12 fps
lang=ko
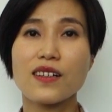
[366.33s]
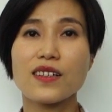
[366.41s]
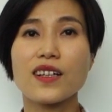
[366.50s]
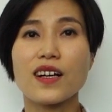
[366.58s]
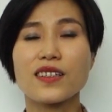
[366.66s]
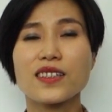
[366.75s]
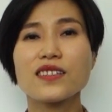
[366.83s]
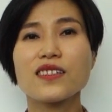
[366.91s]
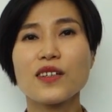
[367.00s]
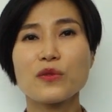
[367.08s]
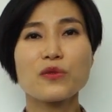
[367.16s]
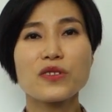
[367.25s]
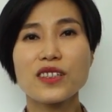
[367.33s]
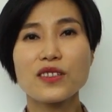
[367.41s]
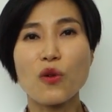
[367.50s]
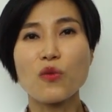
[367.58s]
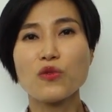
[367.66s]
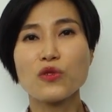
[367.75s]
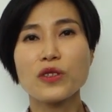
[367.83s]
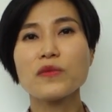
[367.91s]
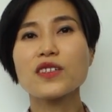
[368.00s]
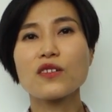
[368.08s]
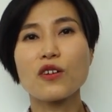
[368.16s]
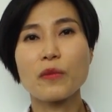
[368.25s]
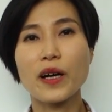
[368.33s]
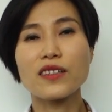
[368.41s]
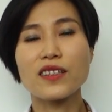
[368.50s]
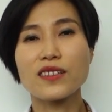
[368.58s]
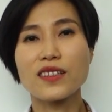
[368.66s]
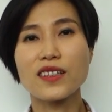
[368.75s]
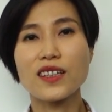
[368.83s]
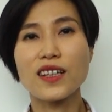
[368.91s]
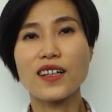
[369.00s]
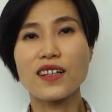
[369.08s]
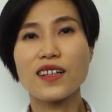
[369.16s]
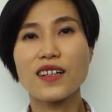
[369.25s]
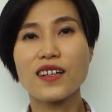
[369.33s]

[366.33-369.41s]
그러니까 그 태도들이 너무 힘든 거예요. 받아들이기가.